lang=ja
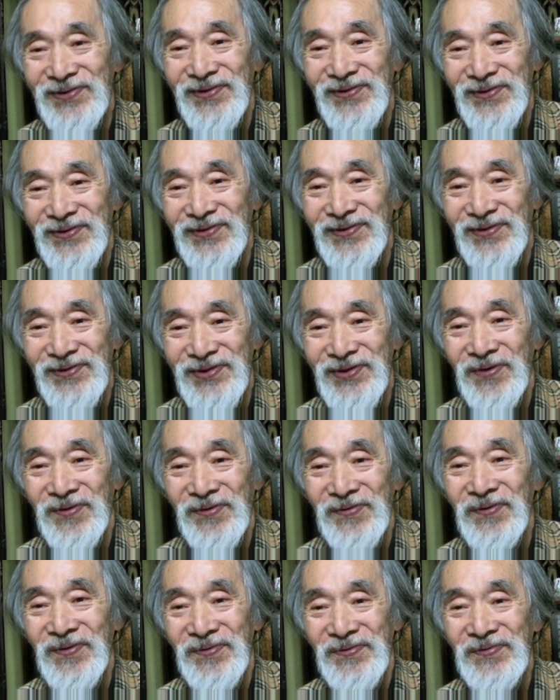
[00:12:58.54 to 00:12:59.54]
そうそうそう
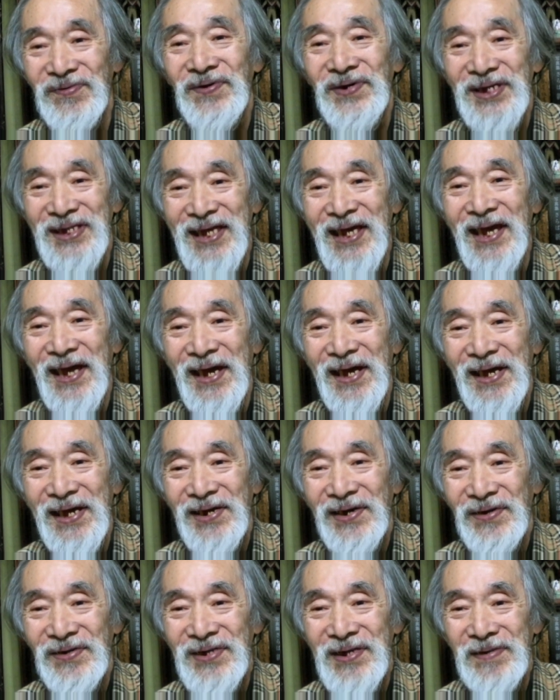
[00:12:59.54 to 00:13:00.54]
よう動いて
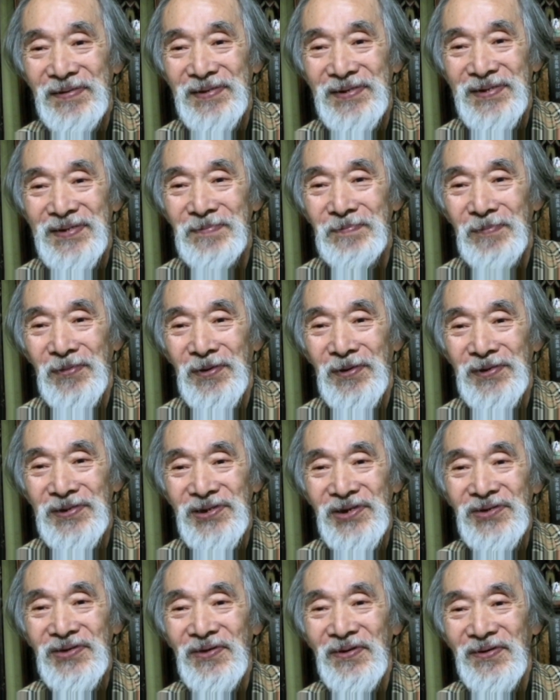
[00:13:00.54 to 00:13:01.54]
それでもう
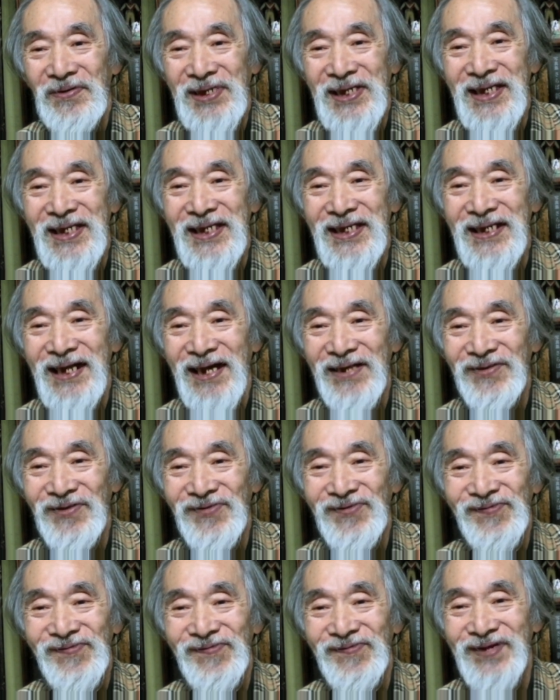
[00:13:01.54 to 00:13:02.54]
ちょっと気に入らん
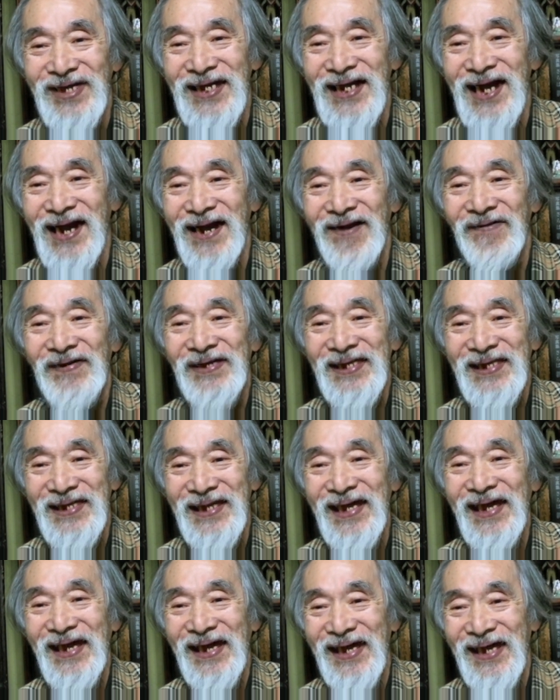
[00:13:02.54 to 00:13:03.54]
とすぐ気が変わっ
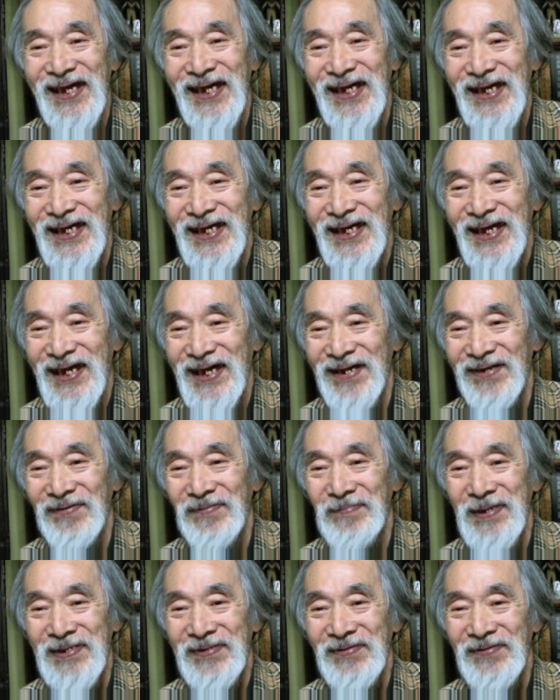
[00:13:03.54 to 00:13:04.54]
てあ
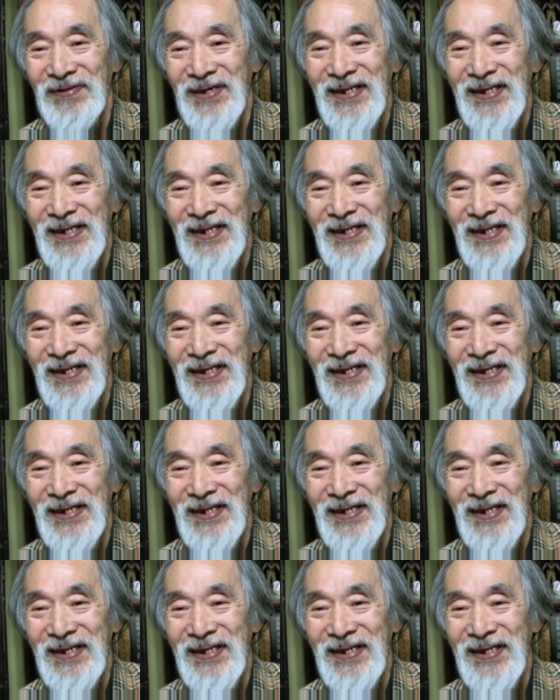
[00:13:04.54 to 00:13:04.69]
の別の